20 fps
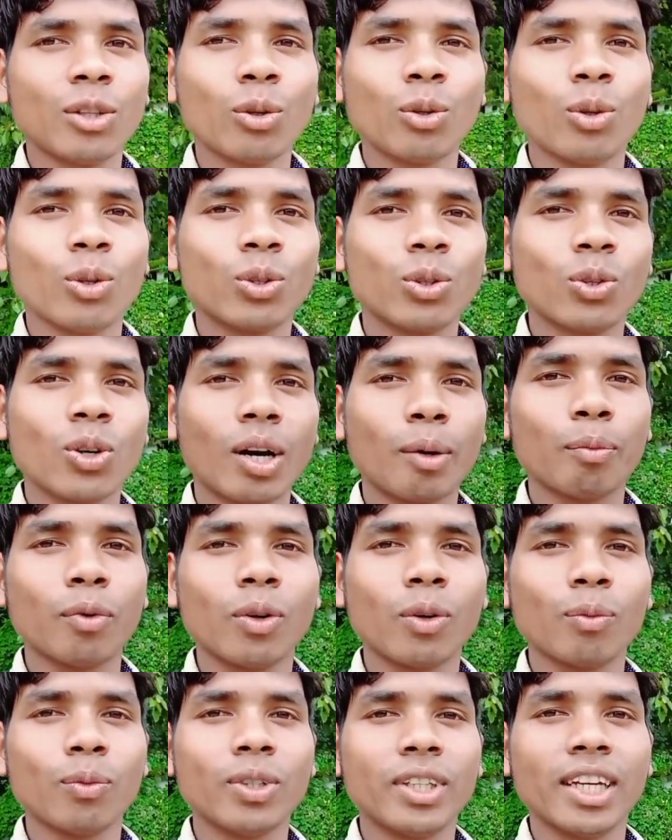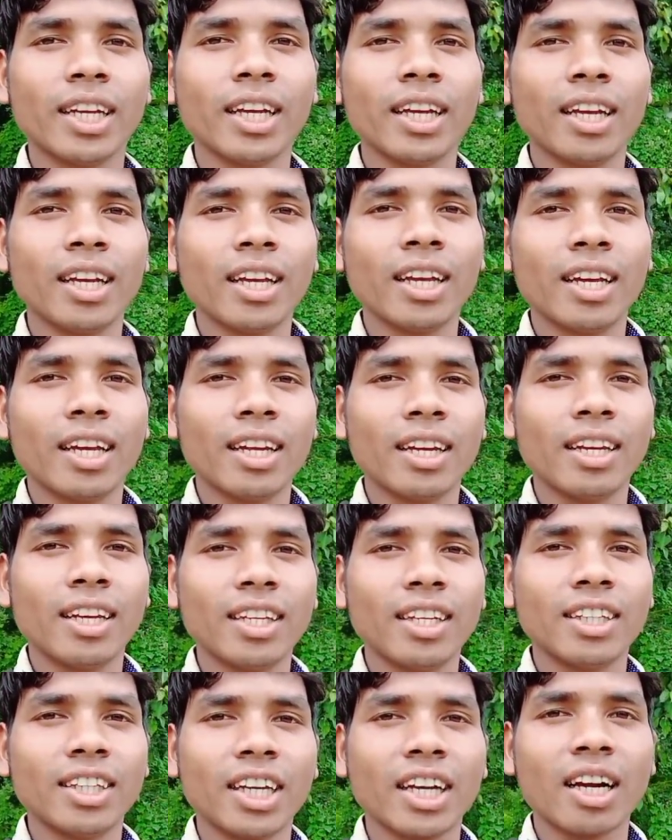तो दोस्तों आप लोग मुझे
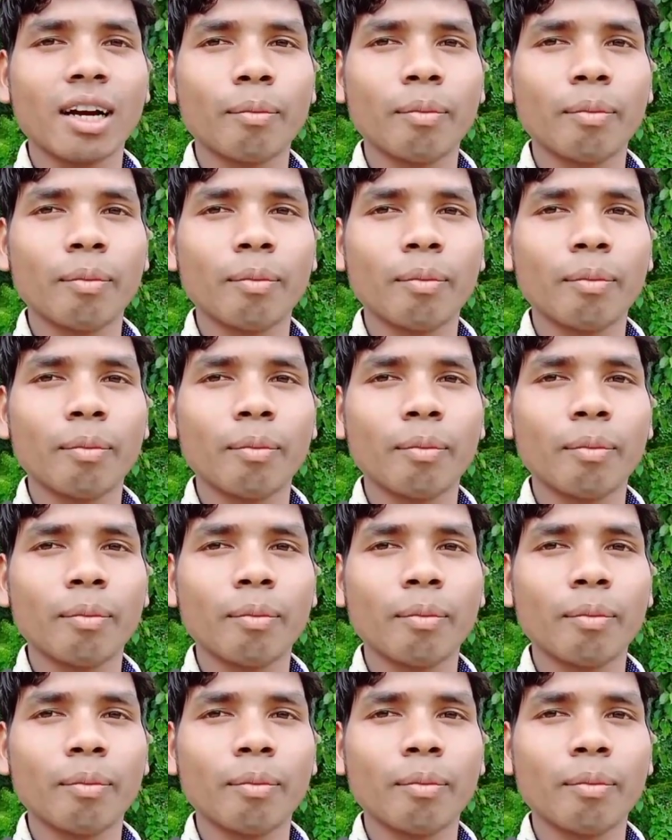नीचे